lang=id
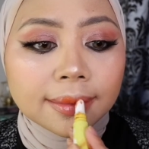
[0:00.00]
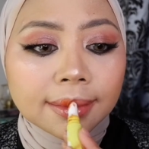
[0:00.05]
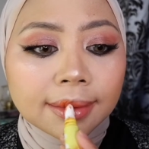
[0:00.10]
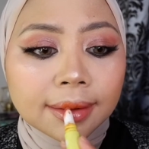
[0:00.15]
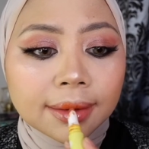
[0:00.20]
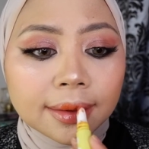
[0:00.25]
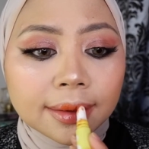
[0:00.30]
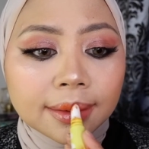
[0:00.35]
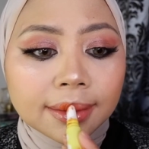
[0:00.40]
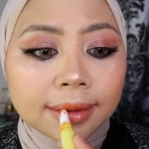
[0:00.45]

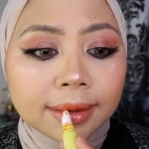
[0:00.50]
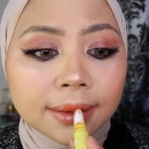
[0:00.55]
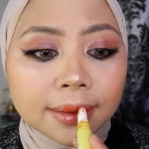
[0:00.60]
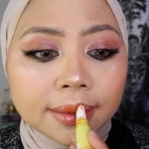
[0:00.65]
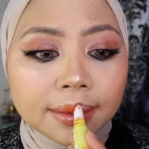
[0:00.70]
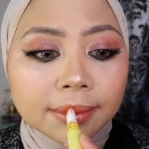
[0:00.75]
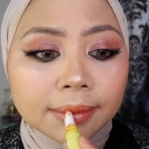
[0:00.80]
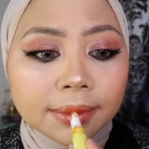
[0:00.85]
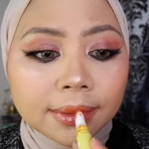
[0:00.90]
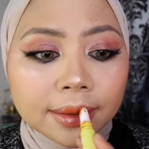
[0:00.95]

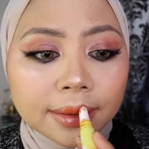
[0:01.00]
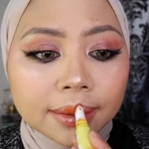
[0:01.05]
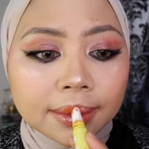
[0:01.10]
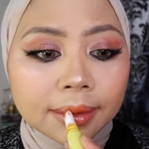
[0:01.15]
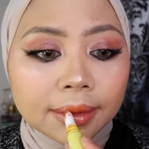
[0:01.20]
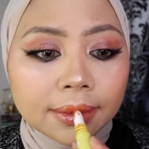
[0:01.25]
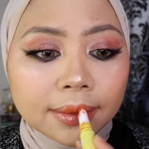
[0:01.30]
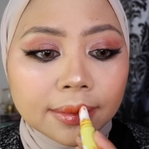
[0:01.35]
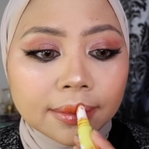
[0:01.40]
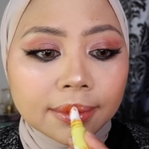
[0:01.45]
warnanya
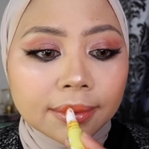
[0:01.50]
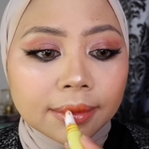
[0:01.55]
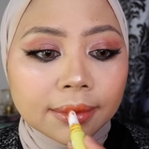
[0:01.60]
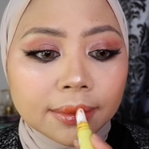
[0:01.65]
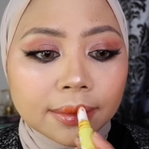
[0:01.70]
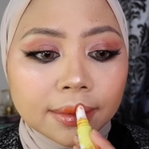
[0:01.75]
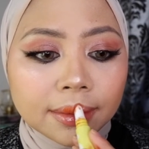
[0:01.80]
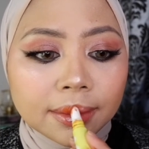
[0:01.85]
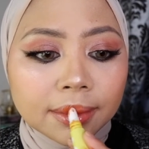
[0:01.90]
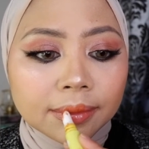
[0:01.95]

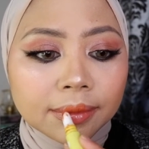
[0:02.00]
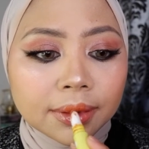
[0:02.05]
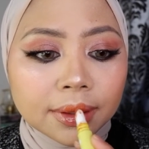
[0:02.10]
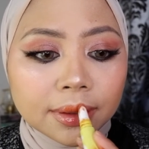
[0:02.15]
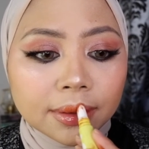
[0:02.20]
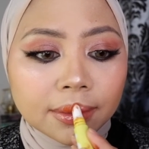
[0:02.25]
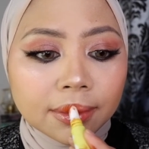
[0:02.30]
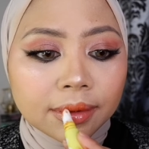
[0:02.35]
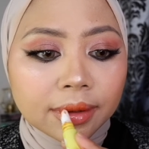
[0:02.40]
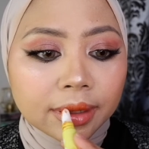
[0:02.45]
lebih
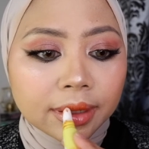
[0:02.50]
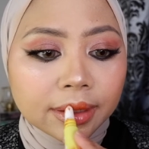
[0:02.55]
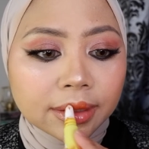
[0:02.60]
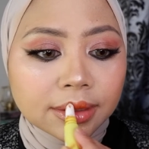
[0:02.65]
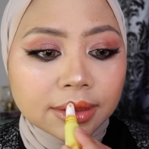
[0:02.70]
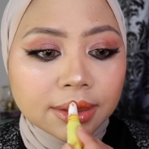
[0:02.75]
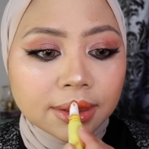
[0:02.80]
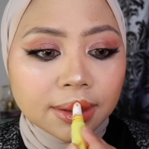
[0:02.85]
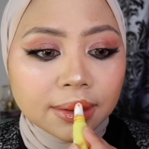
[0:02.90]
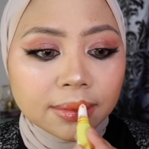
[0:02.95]
ke
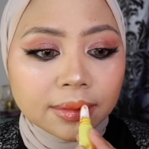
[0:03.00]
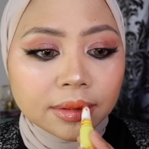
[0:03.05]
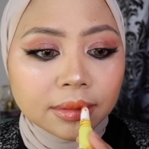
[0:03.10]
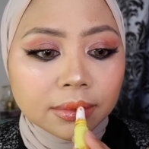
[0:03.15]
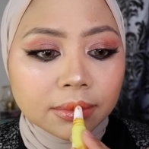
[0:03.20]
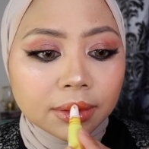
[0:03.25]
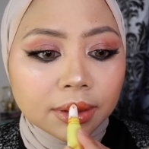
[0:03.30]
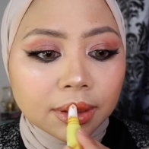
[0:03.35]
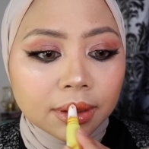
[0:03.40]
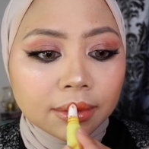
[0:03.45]
orange kalau
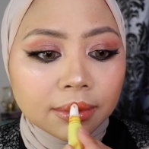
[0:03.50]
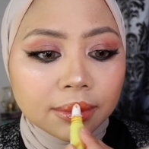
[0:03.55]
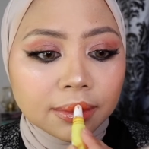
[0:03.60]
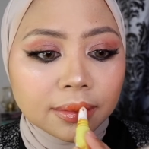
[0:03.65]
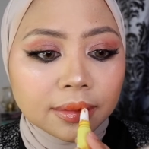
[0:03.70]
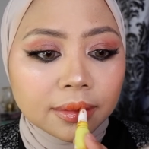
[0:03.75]
di bibir aku